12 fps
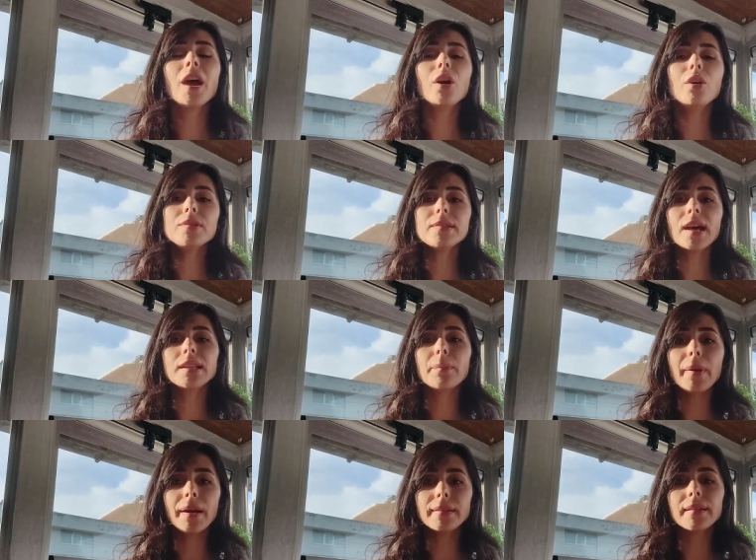O yüzden de
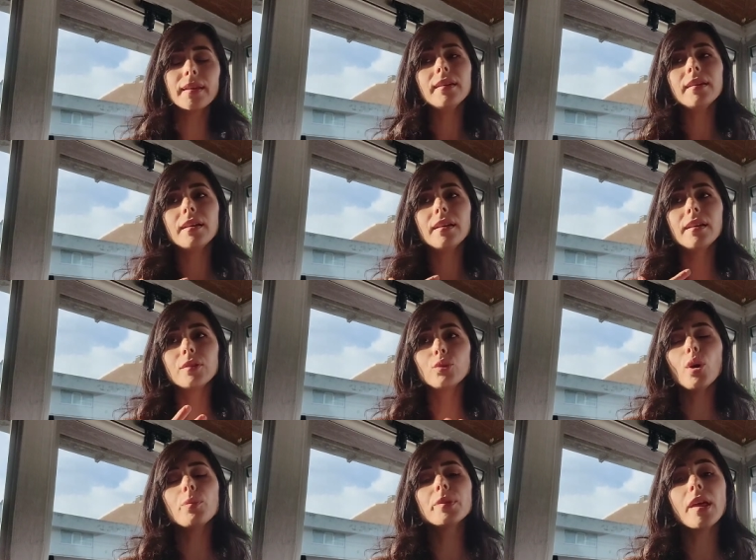ben de e,
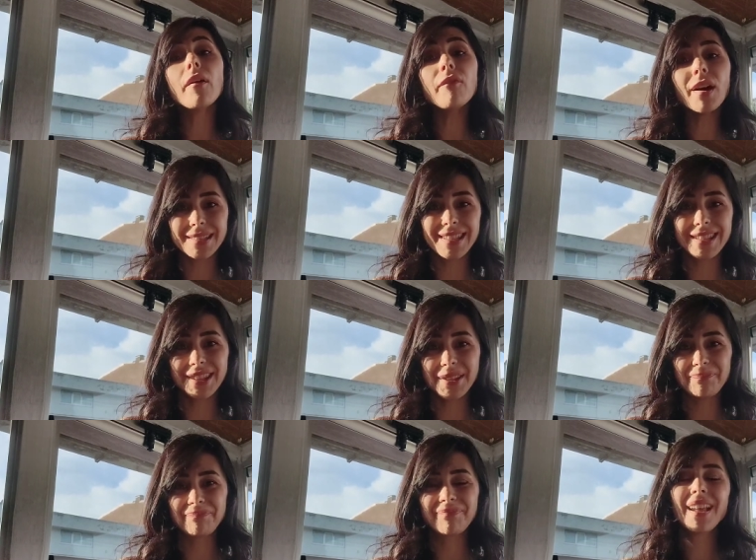köprüden vazgeçtim.